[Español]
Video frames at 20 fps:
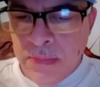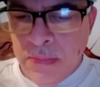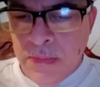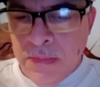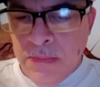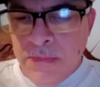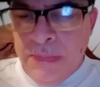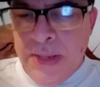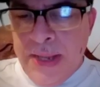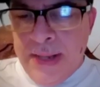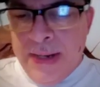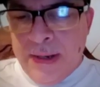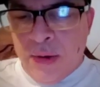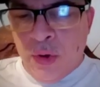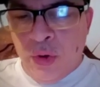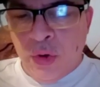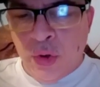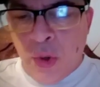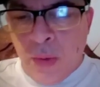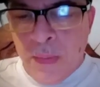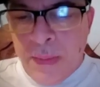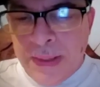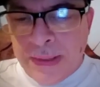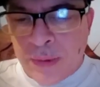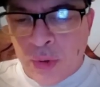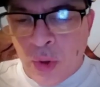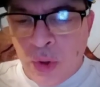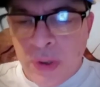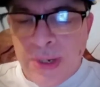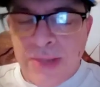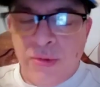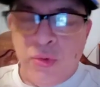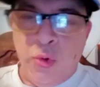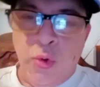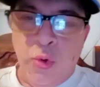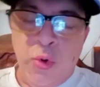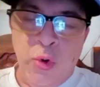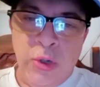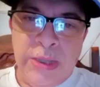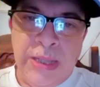viene con dos victorias en
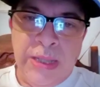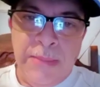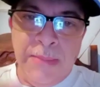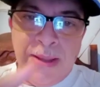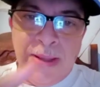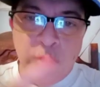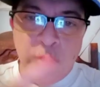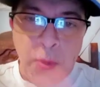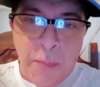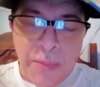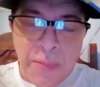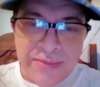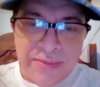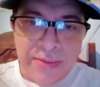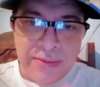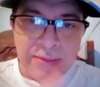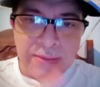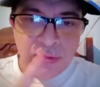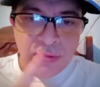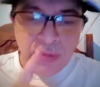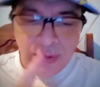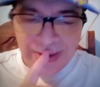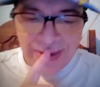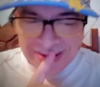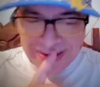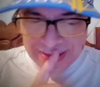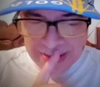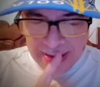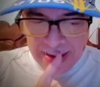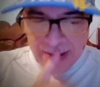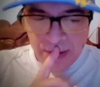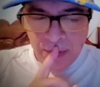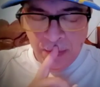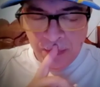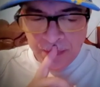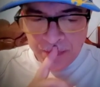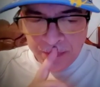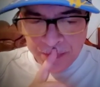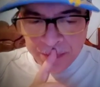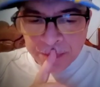sus últimas dos presentaciones ha ganado.
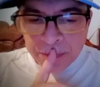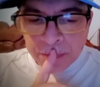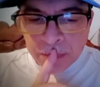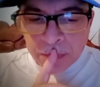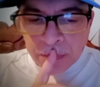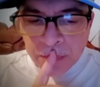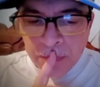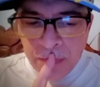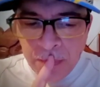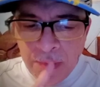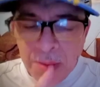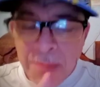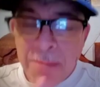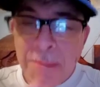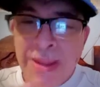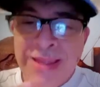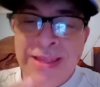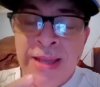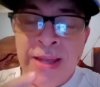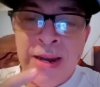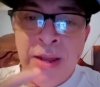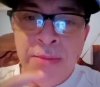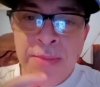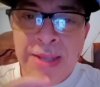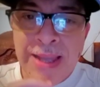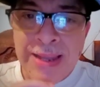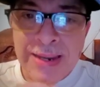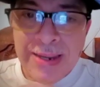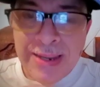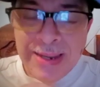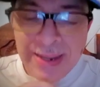Mañana viene